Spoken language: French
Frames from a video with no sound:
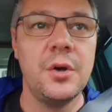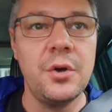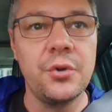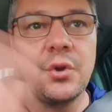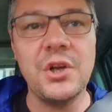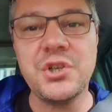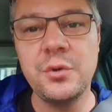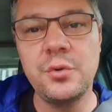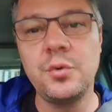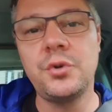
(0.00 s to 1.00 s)
euh, de
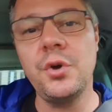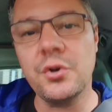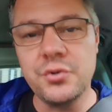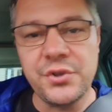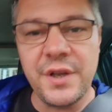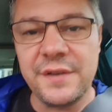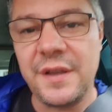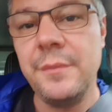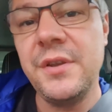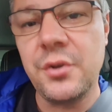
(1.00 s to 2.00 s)
l'achat du scooter jusqu'à
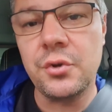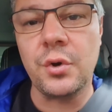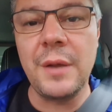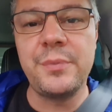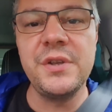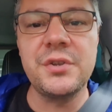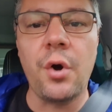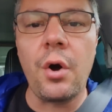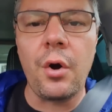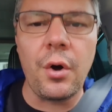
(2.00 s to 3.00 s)
sa mise sur la piste
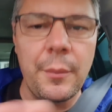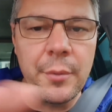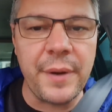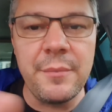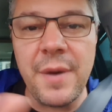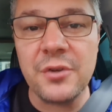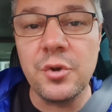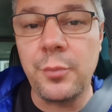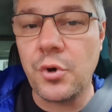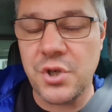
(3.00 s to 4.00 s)
en à peu près
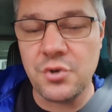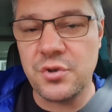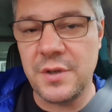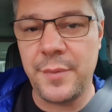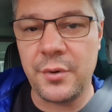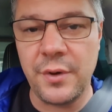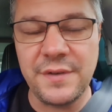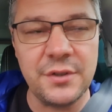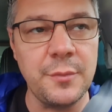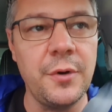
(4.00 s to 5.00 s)
mars prochain, je ne sais pas quand
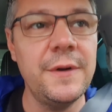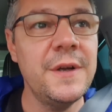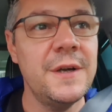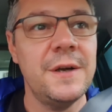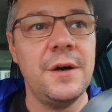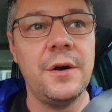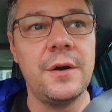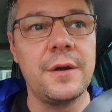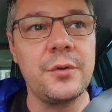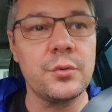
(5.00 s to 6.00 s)
exactement.
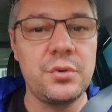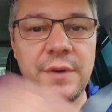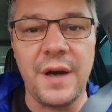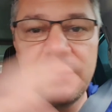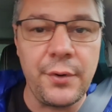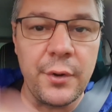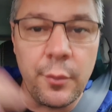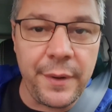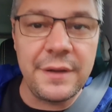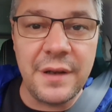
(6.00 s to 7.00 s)
Euh, donc tu verras, il faudra
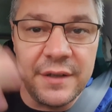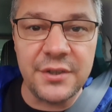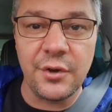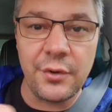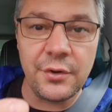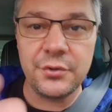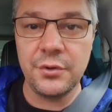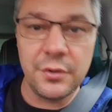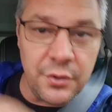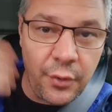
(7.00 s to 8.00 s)
qu'on prenne la licence,
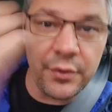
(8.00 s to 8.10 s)
le